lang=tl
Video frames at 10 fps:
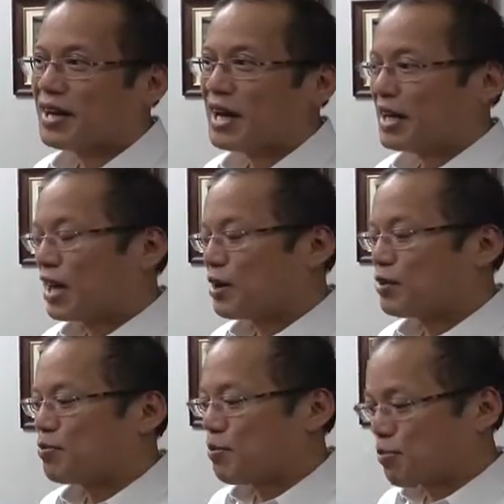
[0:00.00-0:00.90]
At uh,
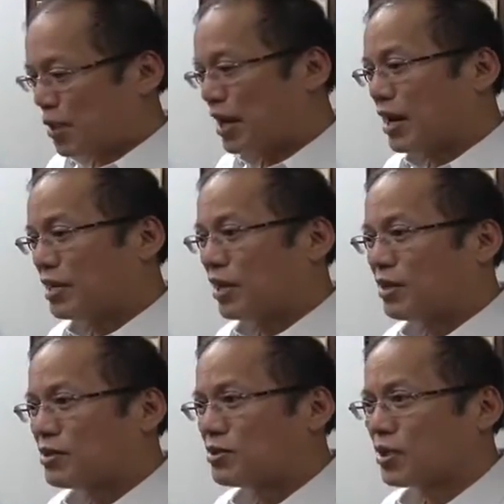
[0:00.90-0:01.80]
piliin natin
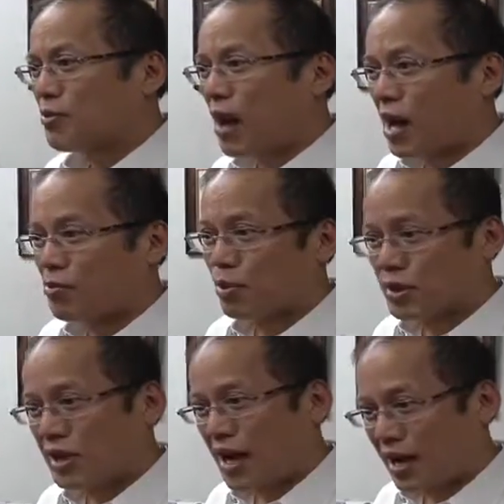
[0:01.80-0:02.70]
yung decision
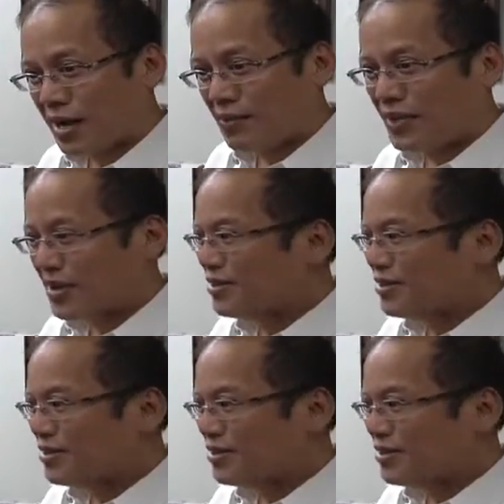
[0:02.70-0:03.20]
makakabuti sa nakakarami.